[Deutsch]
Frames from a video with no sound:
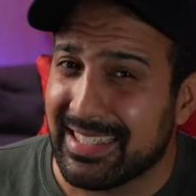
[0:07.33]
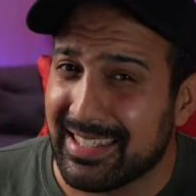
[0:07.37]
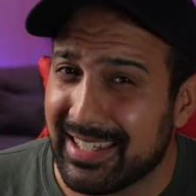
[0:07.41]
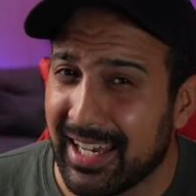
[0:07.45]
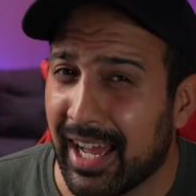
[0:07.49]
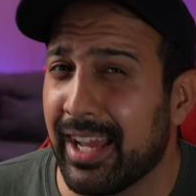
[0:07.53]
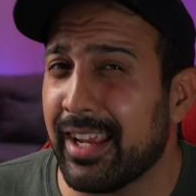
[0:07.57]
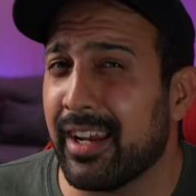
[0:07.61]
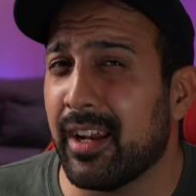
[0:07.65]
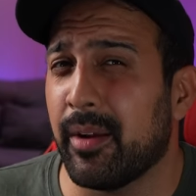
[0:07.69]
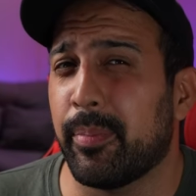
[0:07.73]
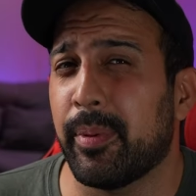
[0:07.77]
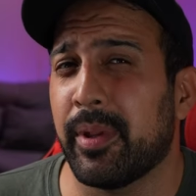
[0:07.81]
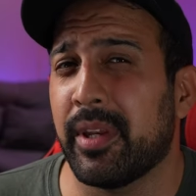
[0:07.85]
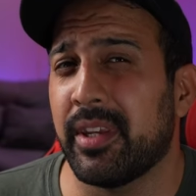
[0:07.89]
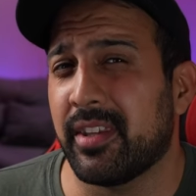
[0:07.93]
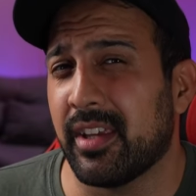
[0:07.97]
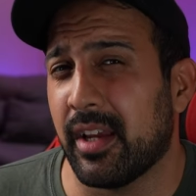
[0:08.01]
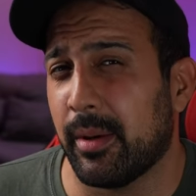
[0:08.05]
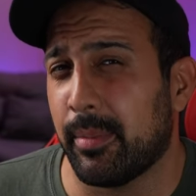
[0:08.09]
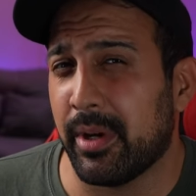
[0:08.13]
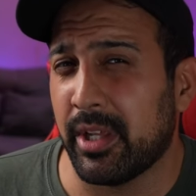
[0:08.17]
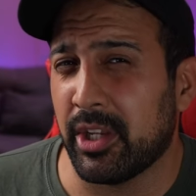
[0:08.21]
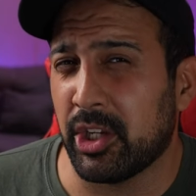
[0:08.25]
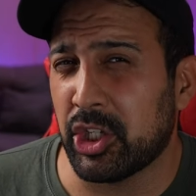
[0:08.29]
Leider bin ich
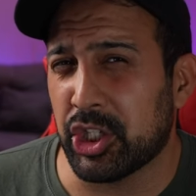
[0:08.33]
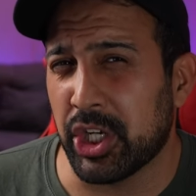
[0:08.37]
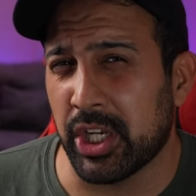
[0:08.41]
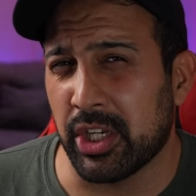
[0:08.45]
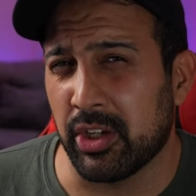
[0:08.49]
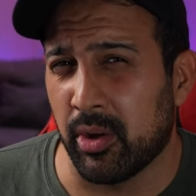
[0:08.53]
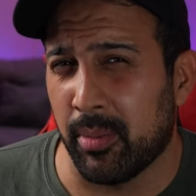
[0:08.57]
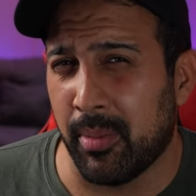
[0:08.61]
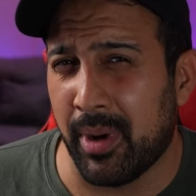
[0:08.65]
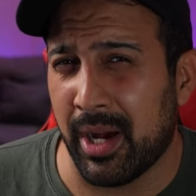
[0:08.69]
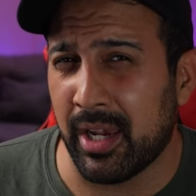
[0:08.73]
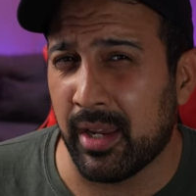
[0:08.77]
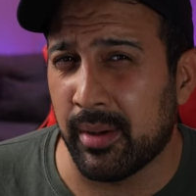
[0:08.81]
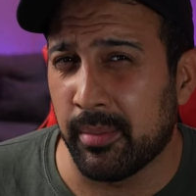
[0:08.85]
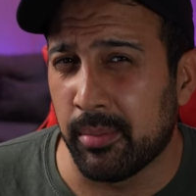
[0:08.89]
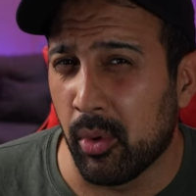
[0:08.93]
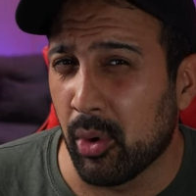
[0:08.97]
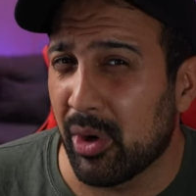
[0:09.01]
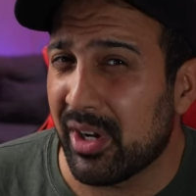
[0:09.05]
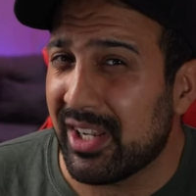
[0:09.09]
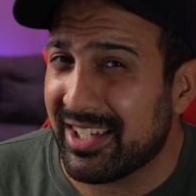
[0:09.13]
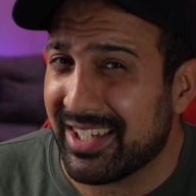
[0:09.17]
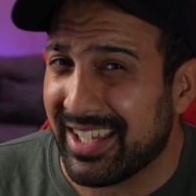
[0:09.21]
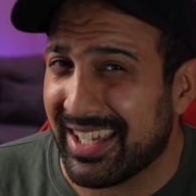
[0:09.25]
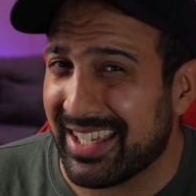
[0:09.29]
aber ein stinknormaler
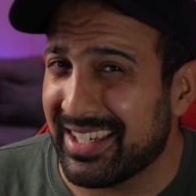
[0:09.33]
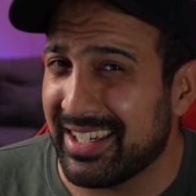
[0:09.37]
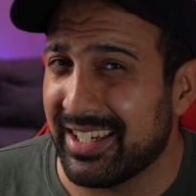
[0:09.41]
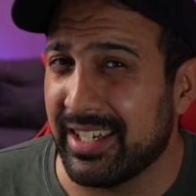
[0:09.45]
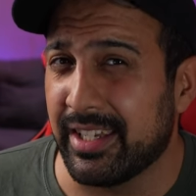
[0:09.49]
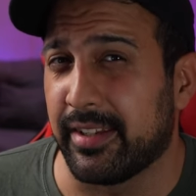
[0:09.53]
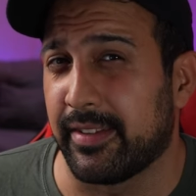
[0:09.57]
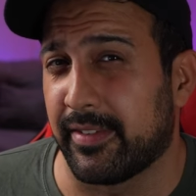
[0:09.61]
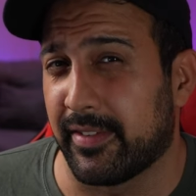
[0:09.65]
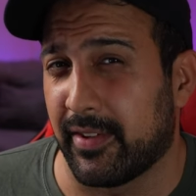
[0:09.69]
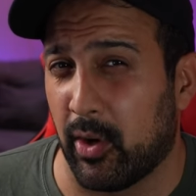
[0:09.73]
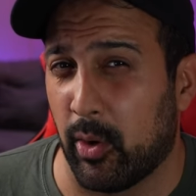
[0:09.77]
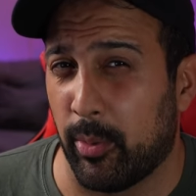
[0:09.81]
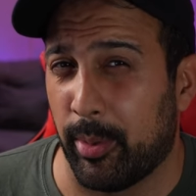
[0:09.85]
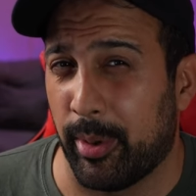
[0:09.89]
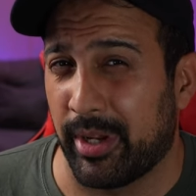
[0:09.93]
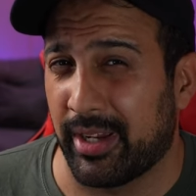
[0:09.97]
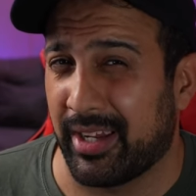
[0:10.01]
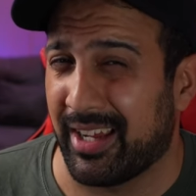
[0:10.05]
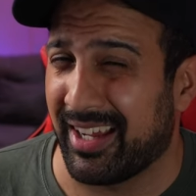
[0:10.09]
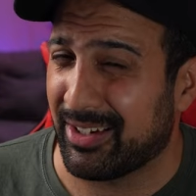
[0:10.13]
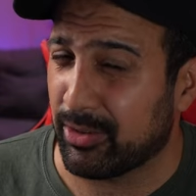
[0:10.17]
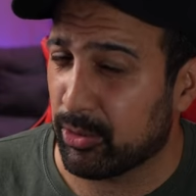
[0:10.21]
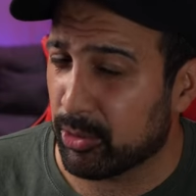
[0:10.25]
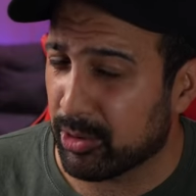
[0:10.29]
Muggel, der nicht zaubern
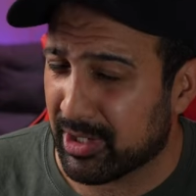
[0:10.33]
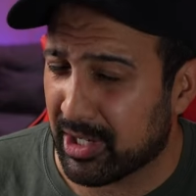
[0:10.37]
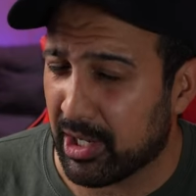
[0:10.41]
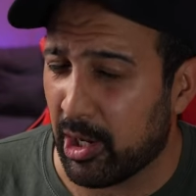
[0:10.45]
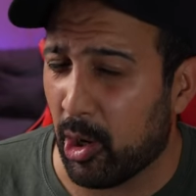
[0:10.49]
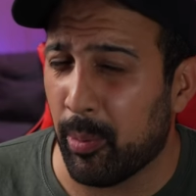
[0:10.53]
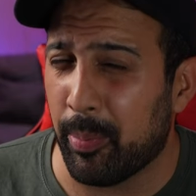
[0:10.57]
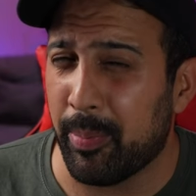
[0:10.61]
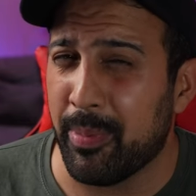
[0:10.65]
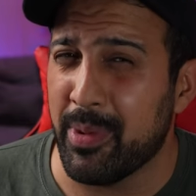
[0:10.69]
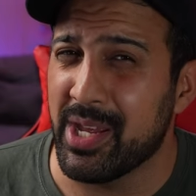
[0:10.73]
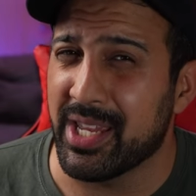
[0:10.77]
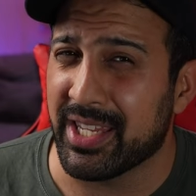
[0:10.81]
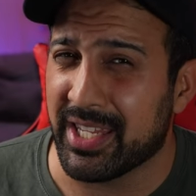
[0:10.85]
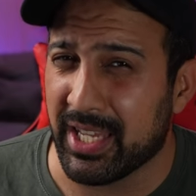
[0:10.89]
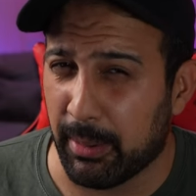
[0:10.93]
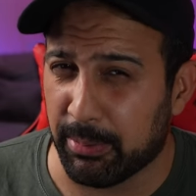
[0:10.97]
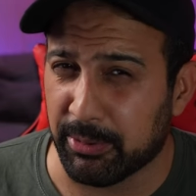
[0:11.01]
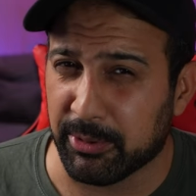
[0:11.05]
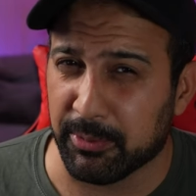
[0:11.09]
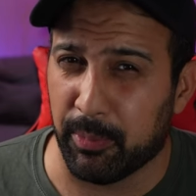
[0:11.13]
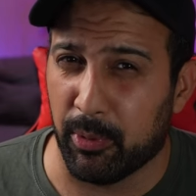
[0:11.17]
kann. Und glaubt mir, ich hab's